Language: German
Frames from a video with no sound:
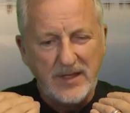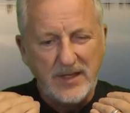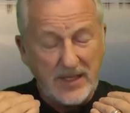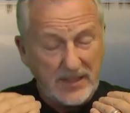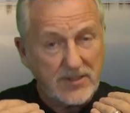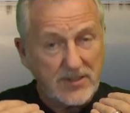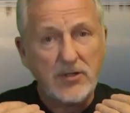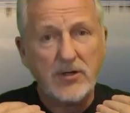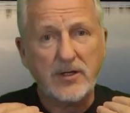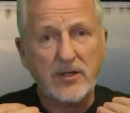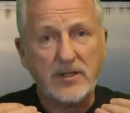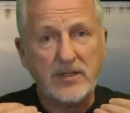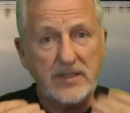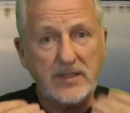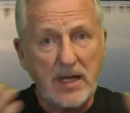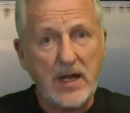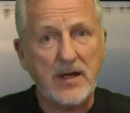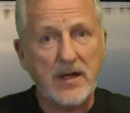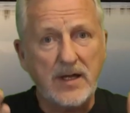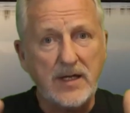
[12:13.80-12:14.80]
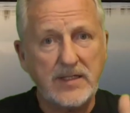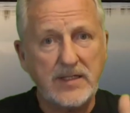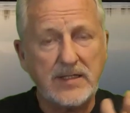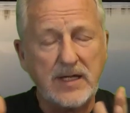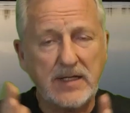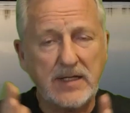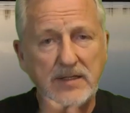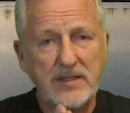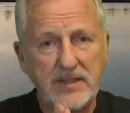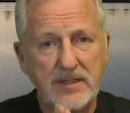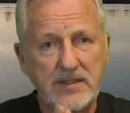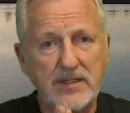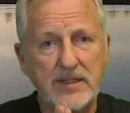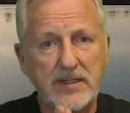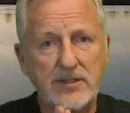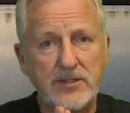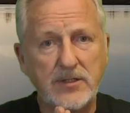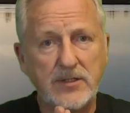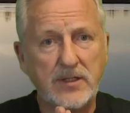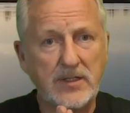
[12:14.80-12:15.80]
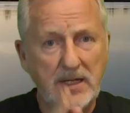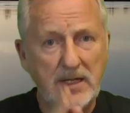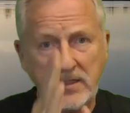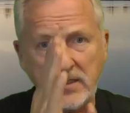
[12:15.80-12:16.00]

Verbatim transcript: Erzeugt, ja, es hat es erzeugt.